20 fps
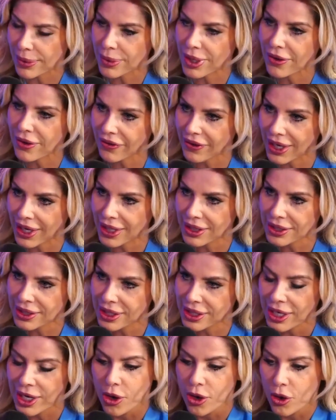na minha
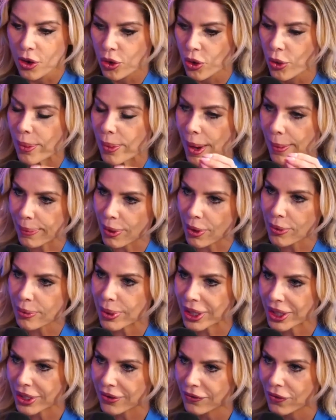frente, uma
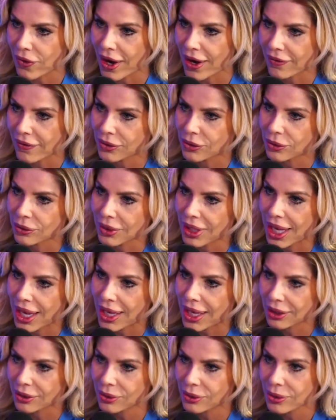pomba que voava de um
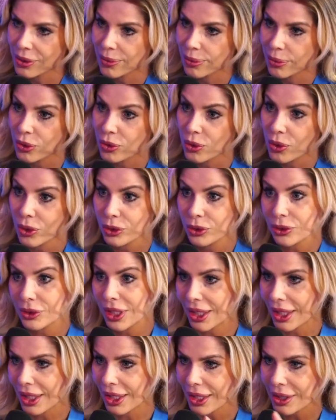lado para o outro
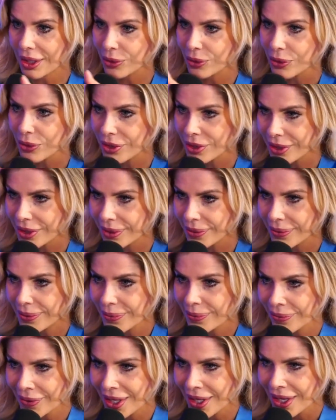naquela luz.
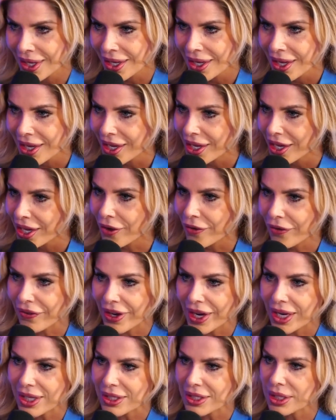Eu
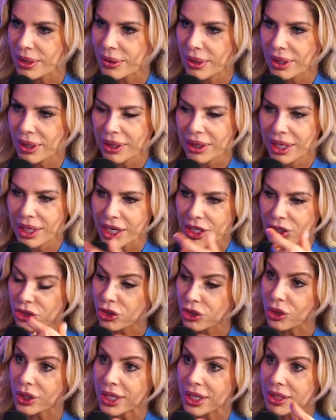fiquei assim,
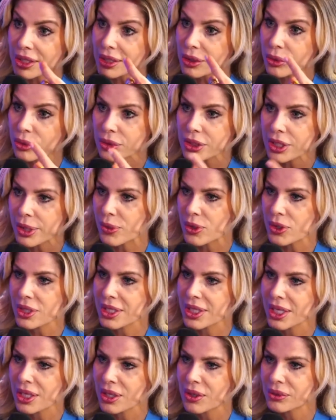chorando de
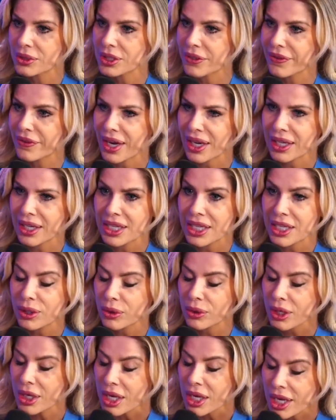emoção de ver
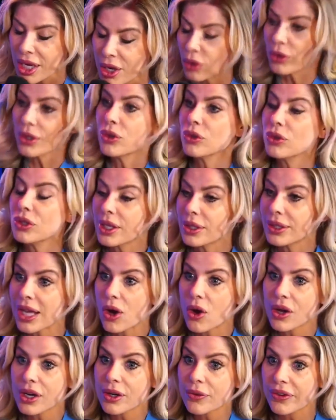aquilo. Eu, eu
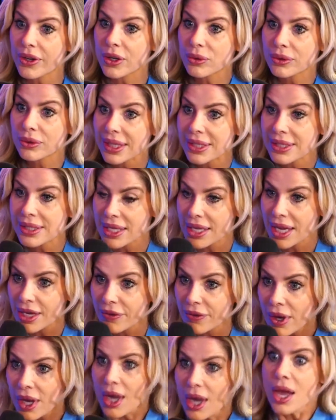na hora eu fiquei até sem ar